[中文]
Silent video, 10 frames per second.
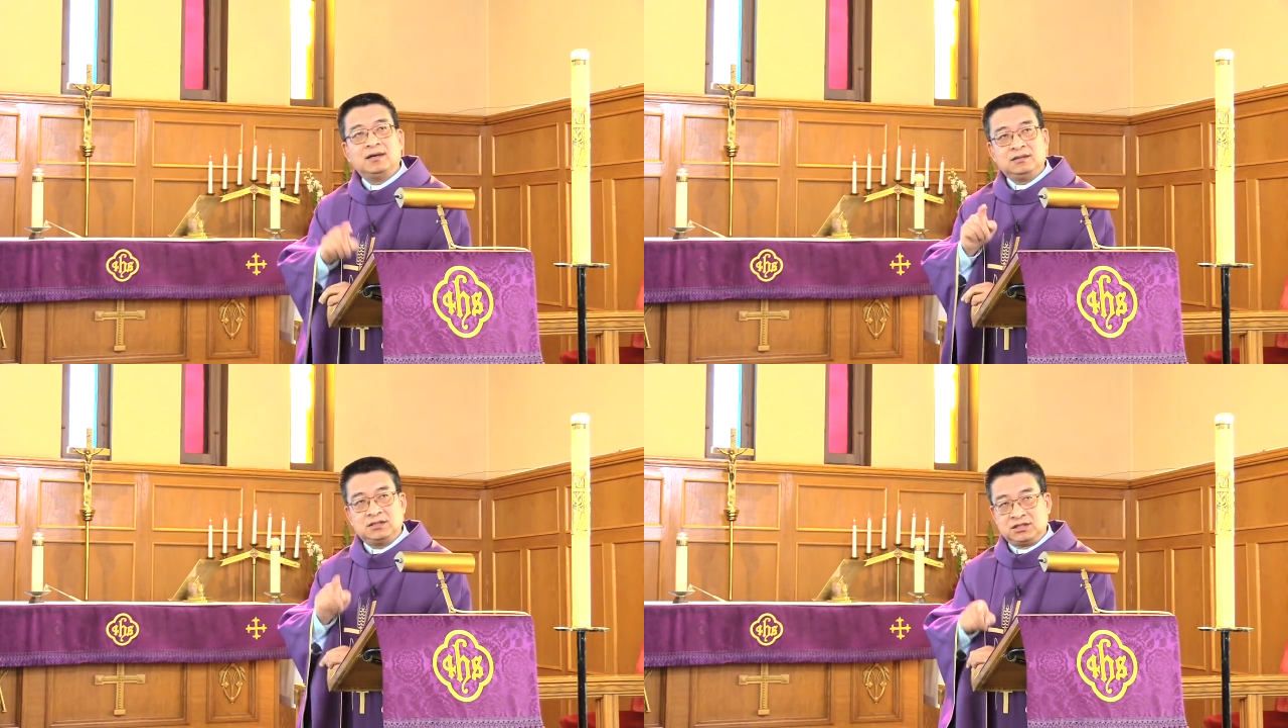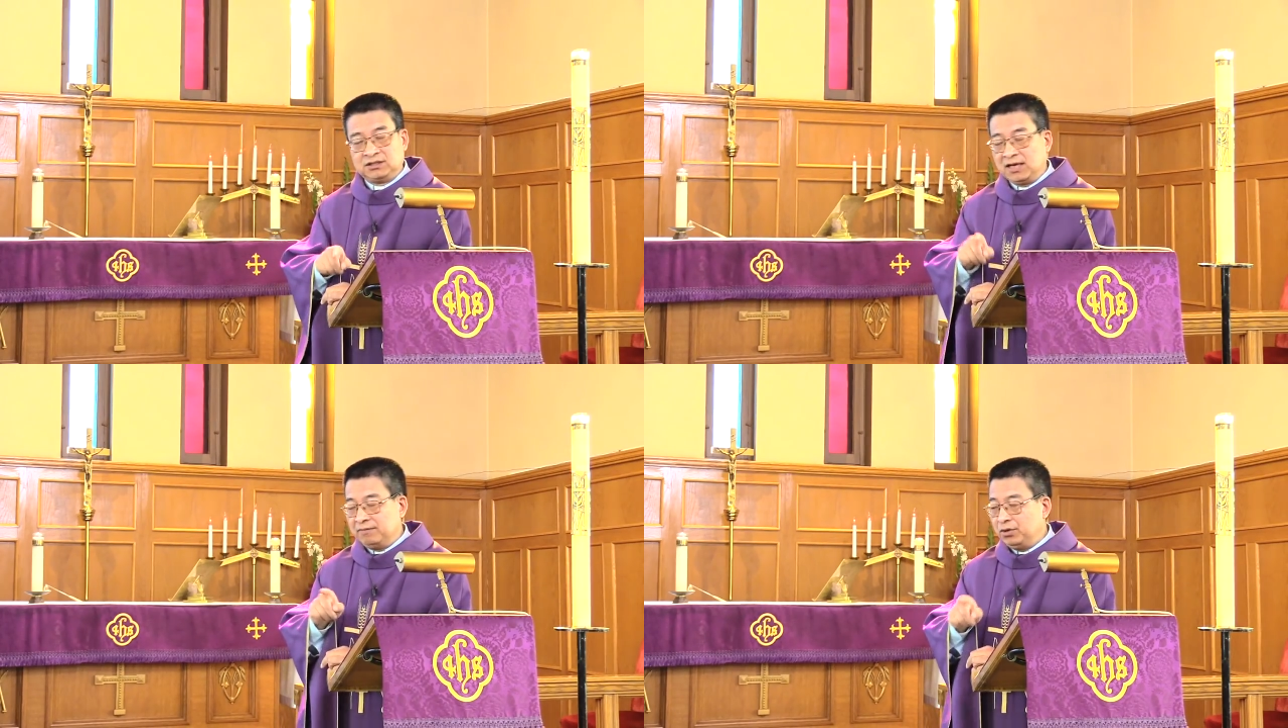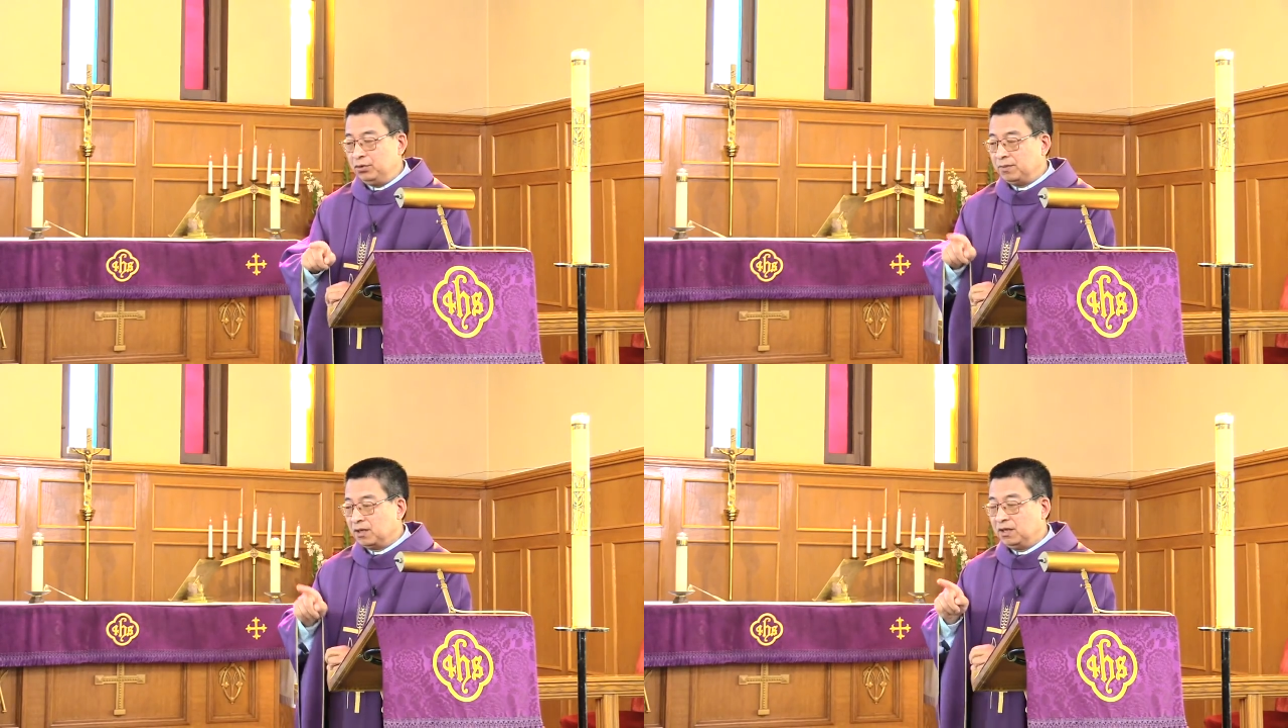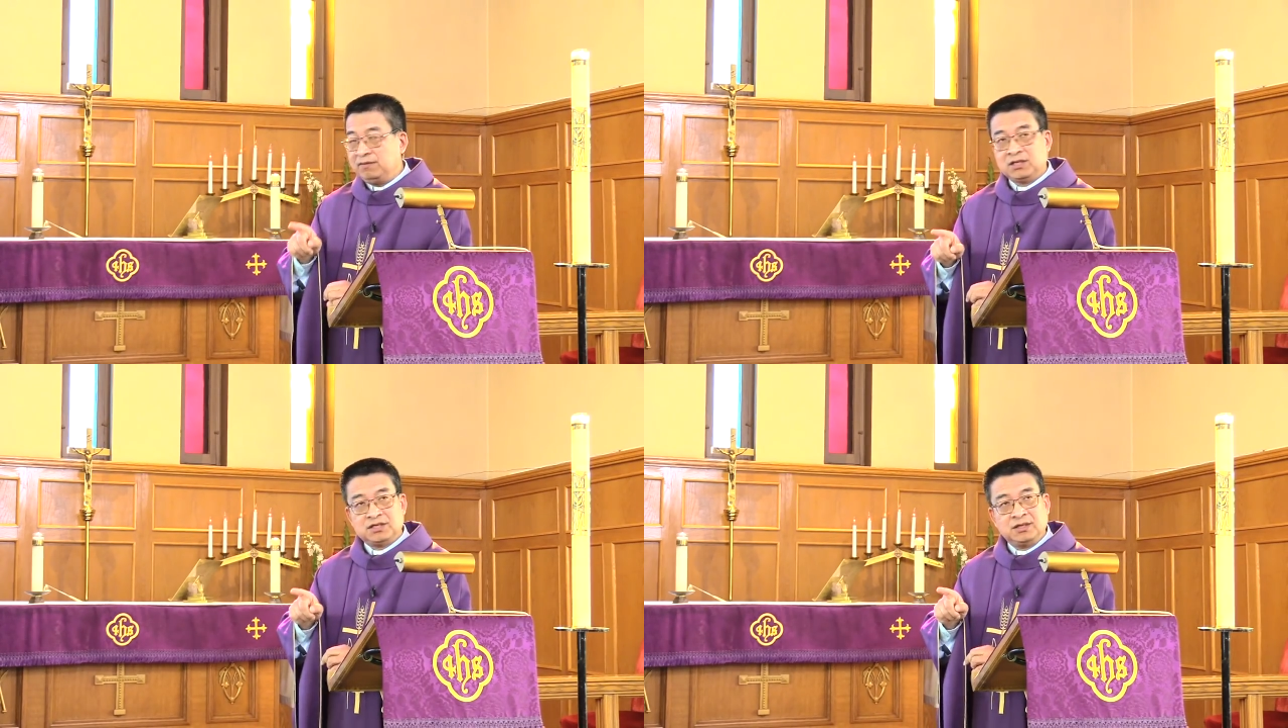而是指大卫预表的
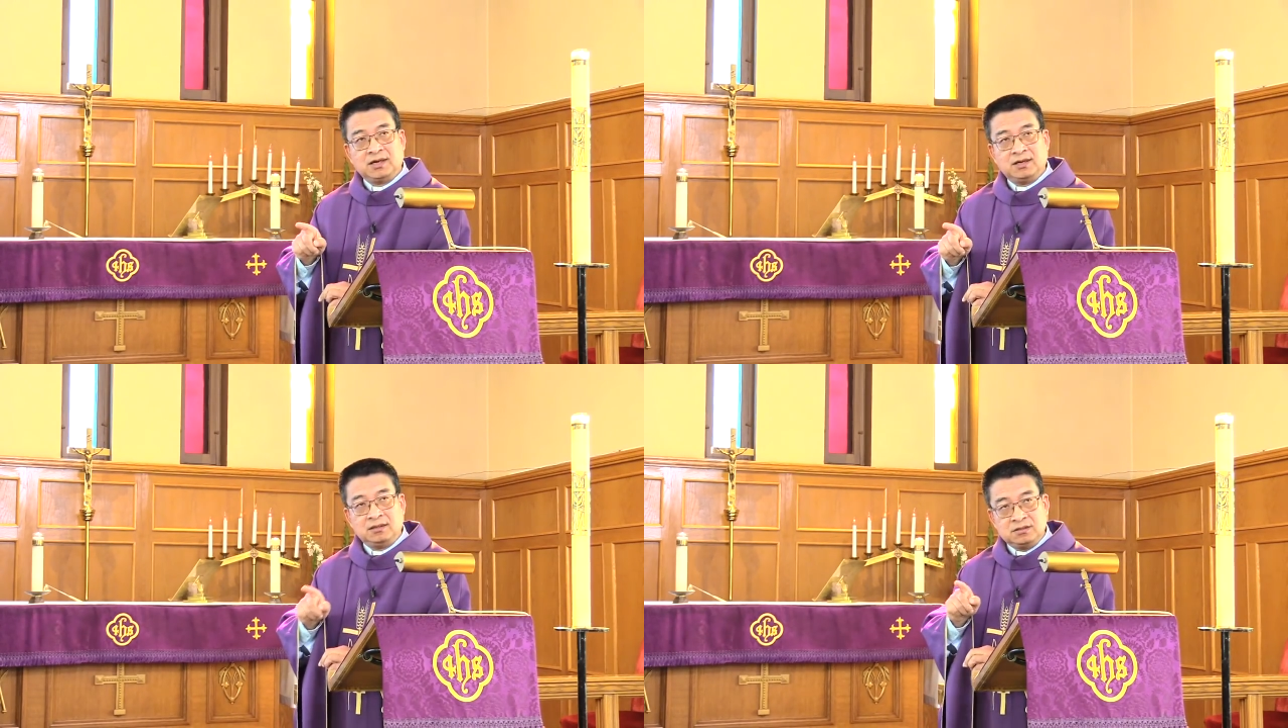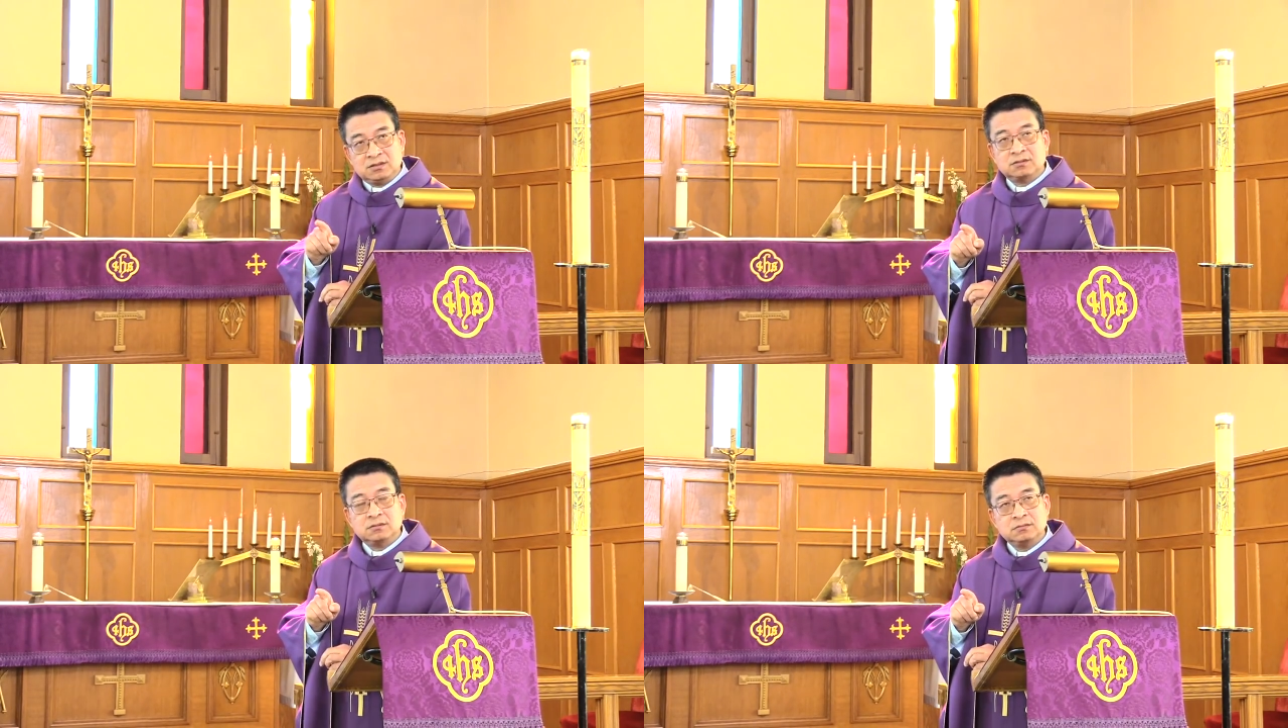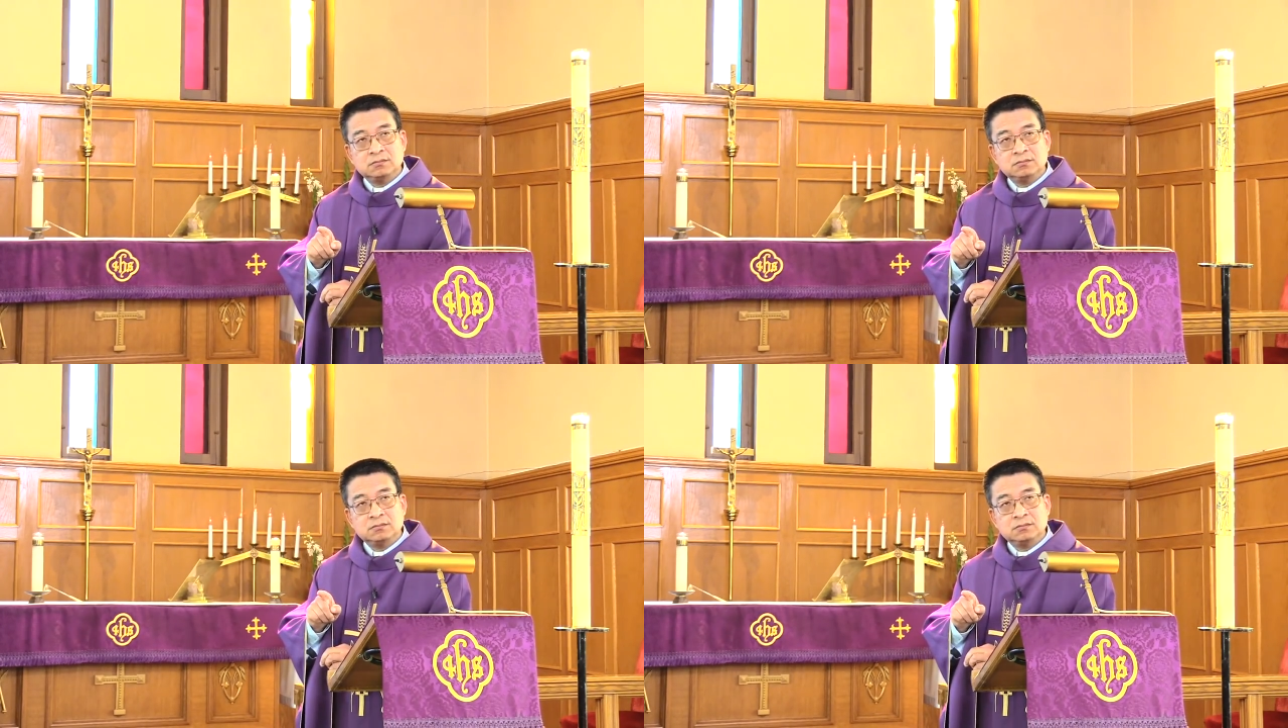那位神的儿子，